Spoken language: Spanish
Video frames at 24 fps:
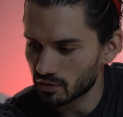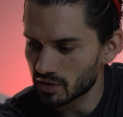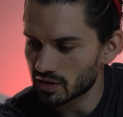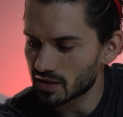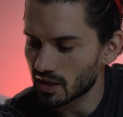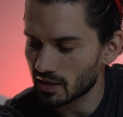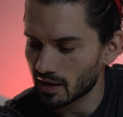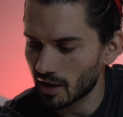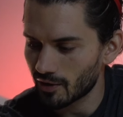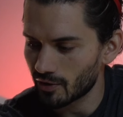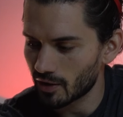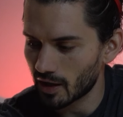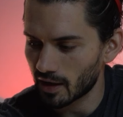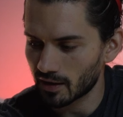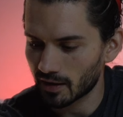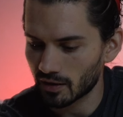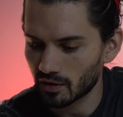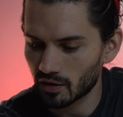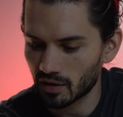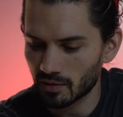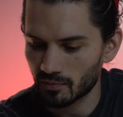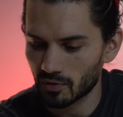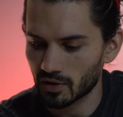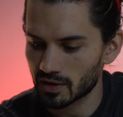de un diseñador al que
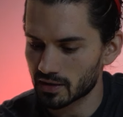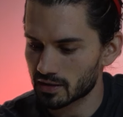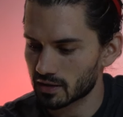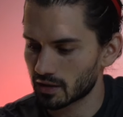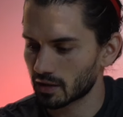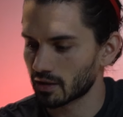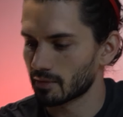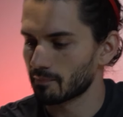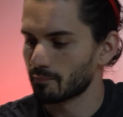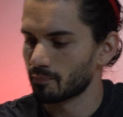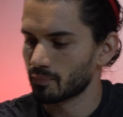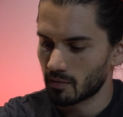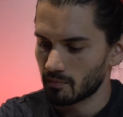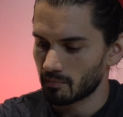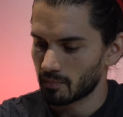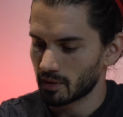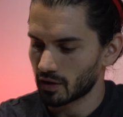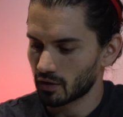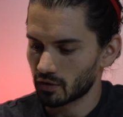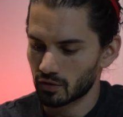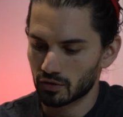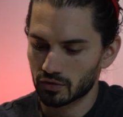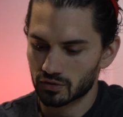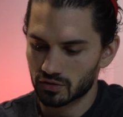no le moleste,
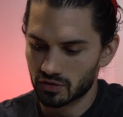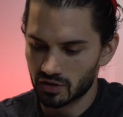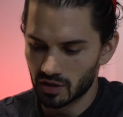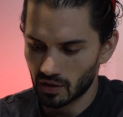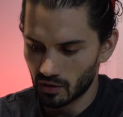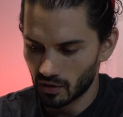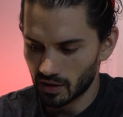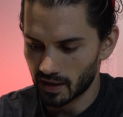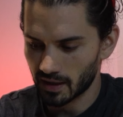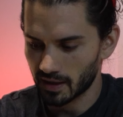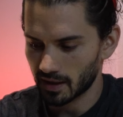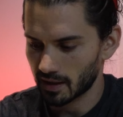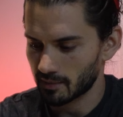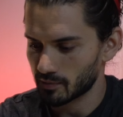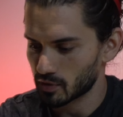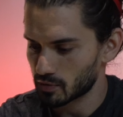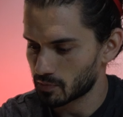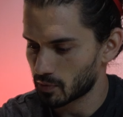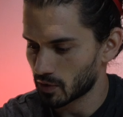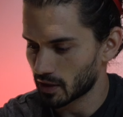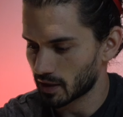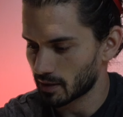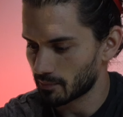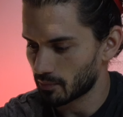pero si lo que queremos,
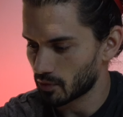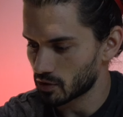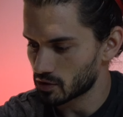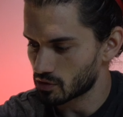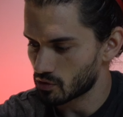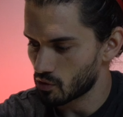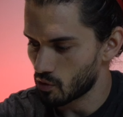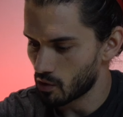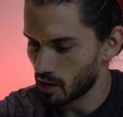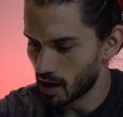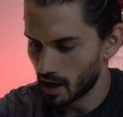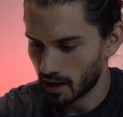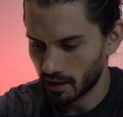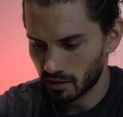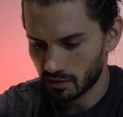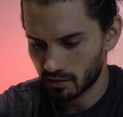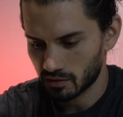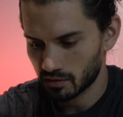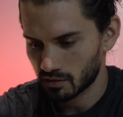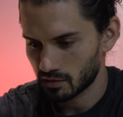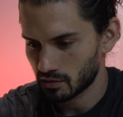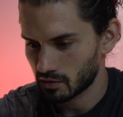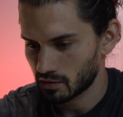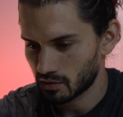por ejemplo, es
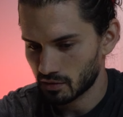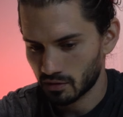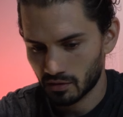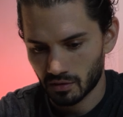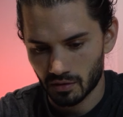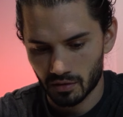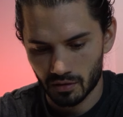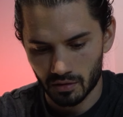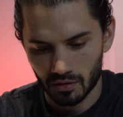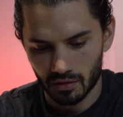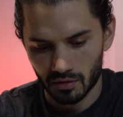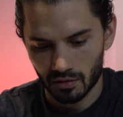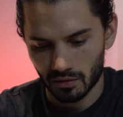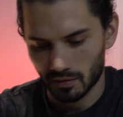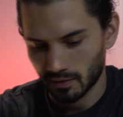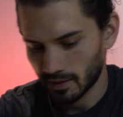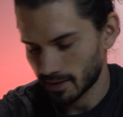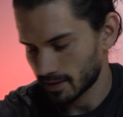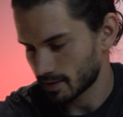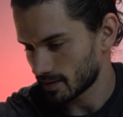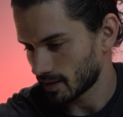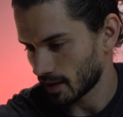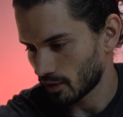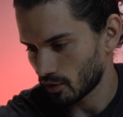jugar,
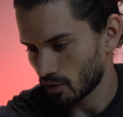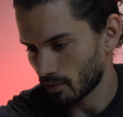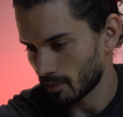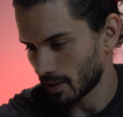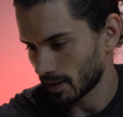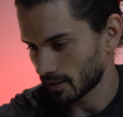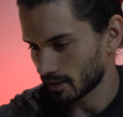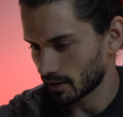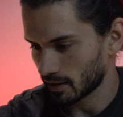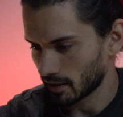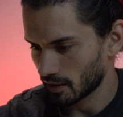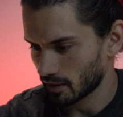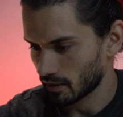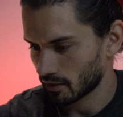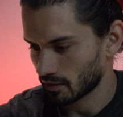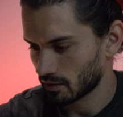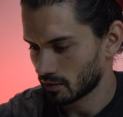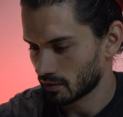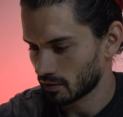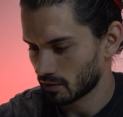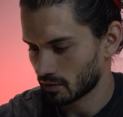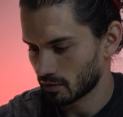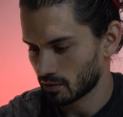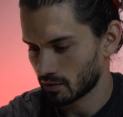esta no valdría.
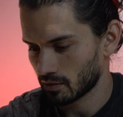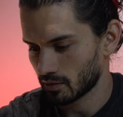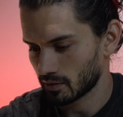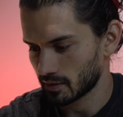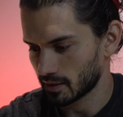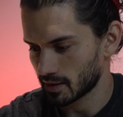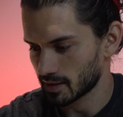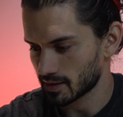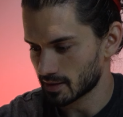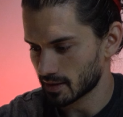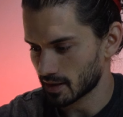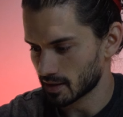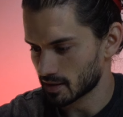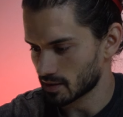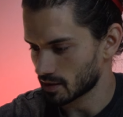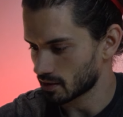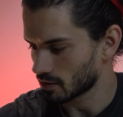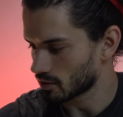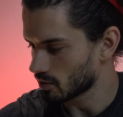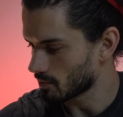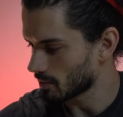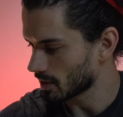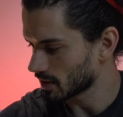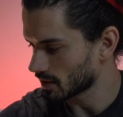Y esta
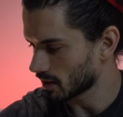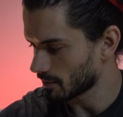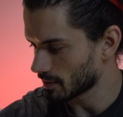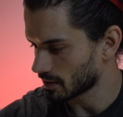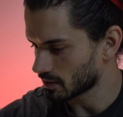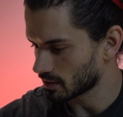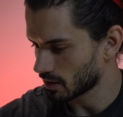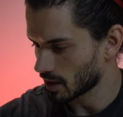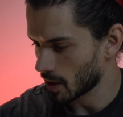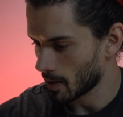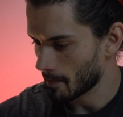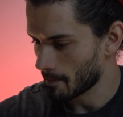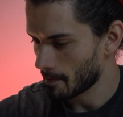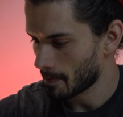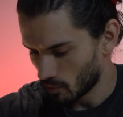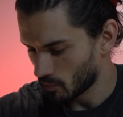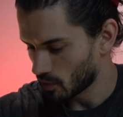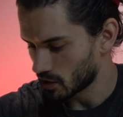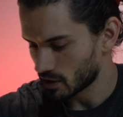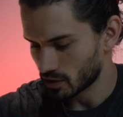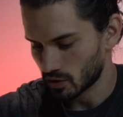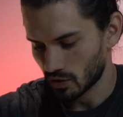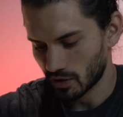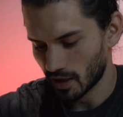sí, completamente.
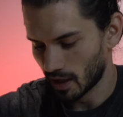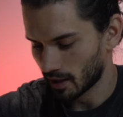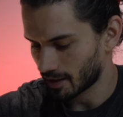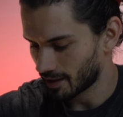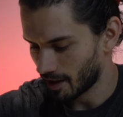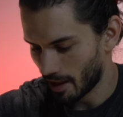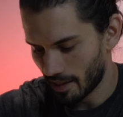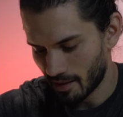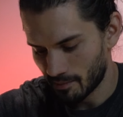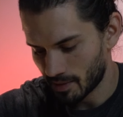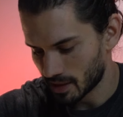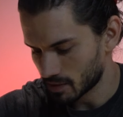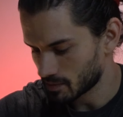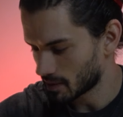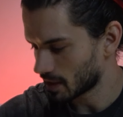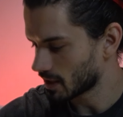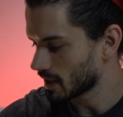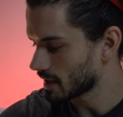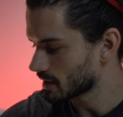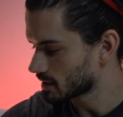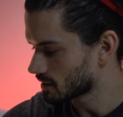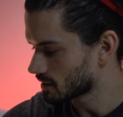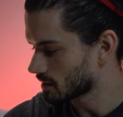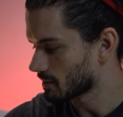Como he dicho, ya nada más
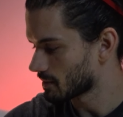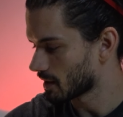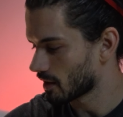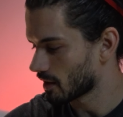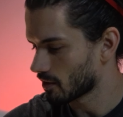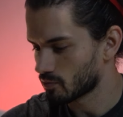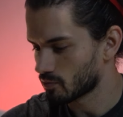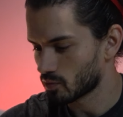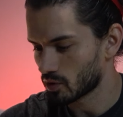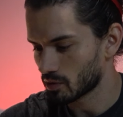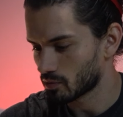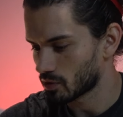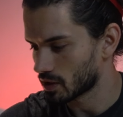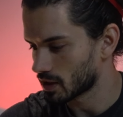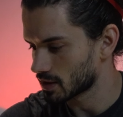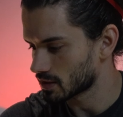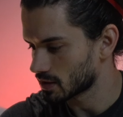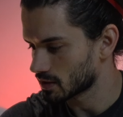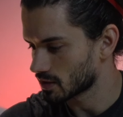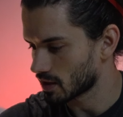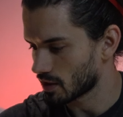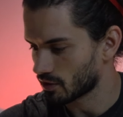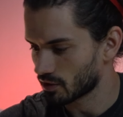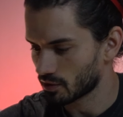verla, esta me ha dado muy buenas
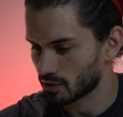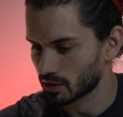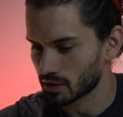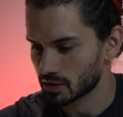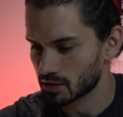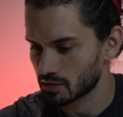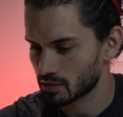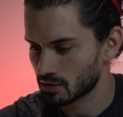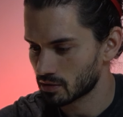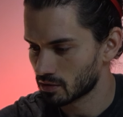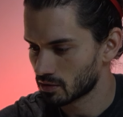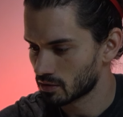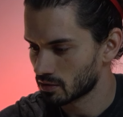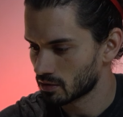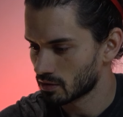sensaciones.